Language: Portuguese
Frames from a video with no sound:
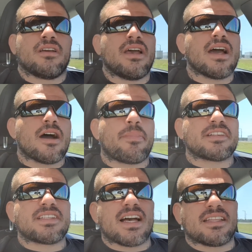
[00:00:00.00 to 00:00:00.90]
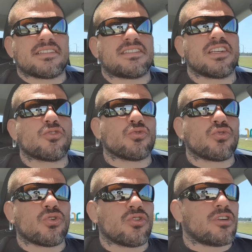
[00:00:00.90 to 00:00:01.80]
É, rapaziada,
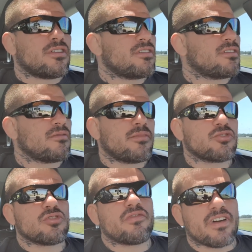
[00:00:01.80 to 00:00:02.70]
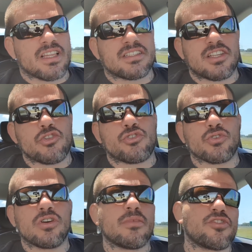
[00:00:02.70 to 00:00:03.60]
segundou. O pessoal fala
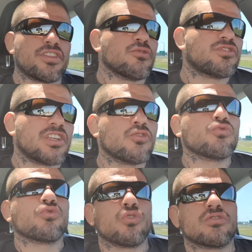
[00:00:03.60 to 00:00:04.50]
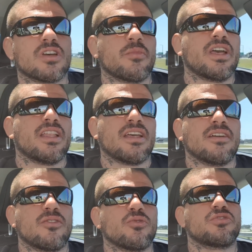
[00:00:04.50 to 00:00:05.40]
sextou, mas tem o segundou também, né?
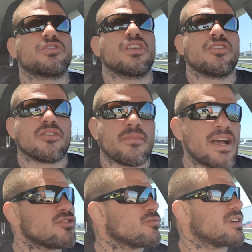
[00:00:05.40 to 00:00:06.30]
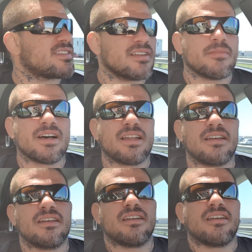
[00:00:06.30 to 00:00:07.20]
Ou seja, mais uma
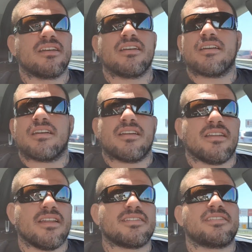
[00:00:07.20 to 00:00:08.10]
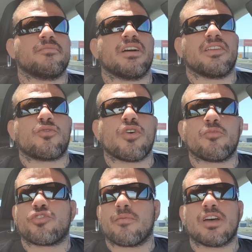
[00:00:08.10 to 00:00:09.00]
semana nesse
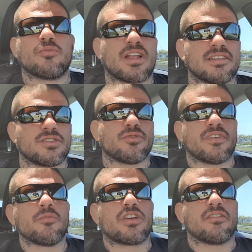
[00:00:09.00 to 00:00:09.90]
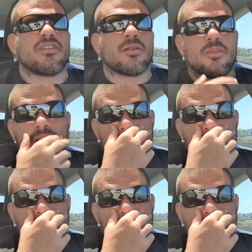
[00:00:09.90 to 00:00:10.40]
manicômio chamado Brasil. Vamos que vamos.